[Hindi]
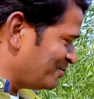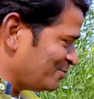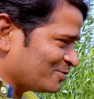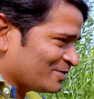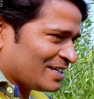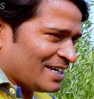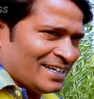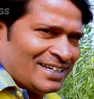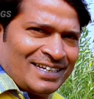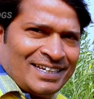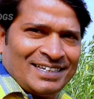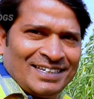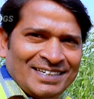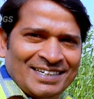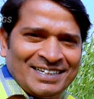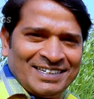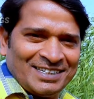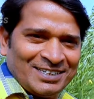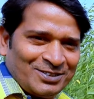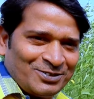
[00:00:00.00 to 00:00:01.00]
उसका नहीं
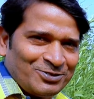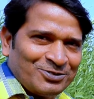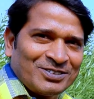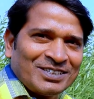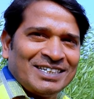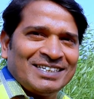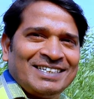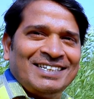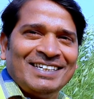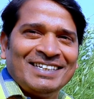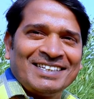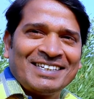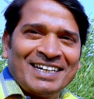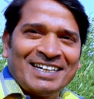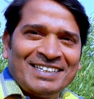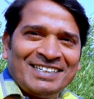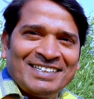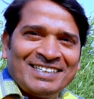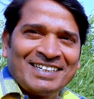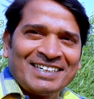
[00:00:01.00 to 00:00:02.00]
है ये दूसरे चीज़ का
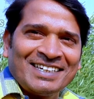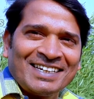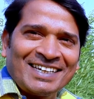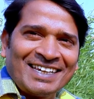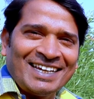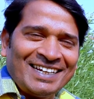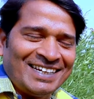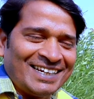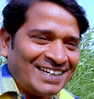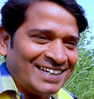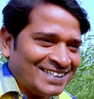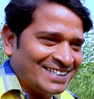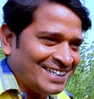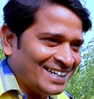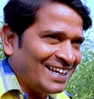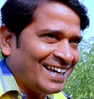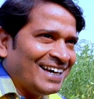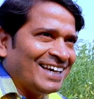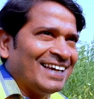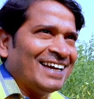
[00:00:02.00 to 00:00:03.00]
ये देखिए क्या लेकर
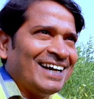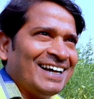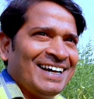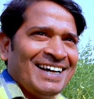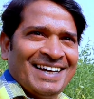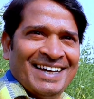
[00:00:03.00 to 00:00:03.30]
चला आया